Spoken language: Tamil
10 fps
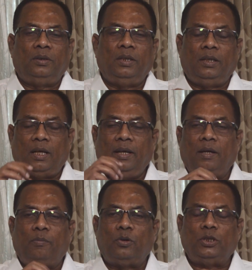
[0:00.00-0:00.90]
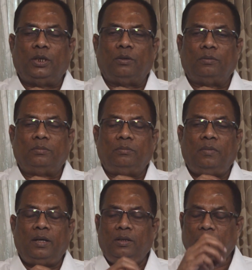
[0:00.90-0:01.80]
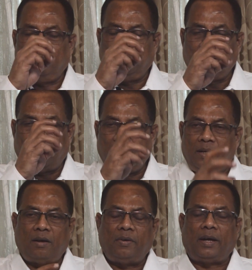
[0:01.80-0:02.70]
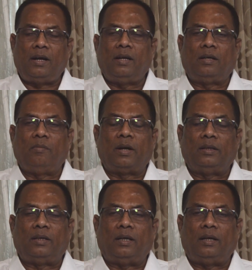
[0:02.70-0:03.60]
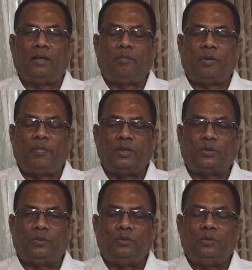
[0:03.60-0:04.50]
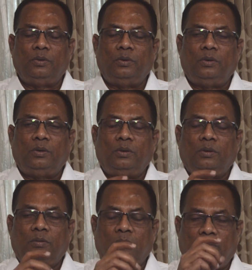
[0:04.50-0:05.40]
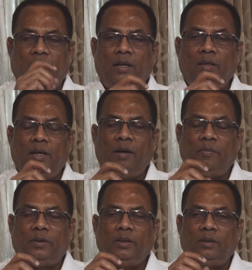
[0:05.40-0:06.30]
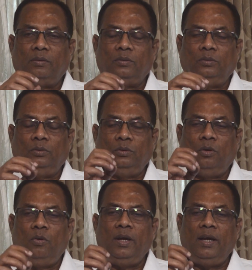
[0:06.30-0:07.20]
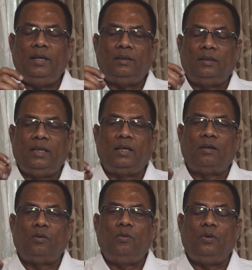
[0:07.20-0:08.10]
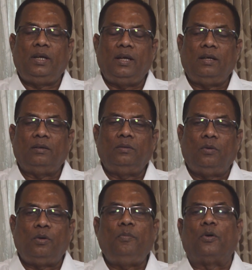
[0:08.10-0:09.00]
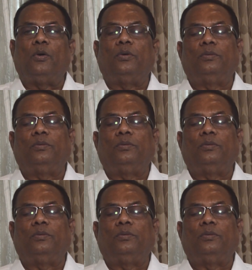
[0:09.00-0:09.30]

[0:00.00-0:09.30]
இதுதான் நீங்கள் புரிஞ்சுக்கணும் மருந்து வந்து எண்ணற்ற வகைகள் இருக்குது மருந்தில் அது அப்புறம் பேசுவோம் மருந்து என்பது நோயை தீர்க்கக்கூடிய ஒரு பொருள்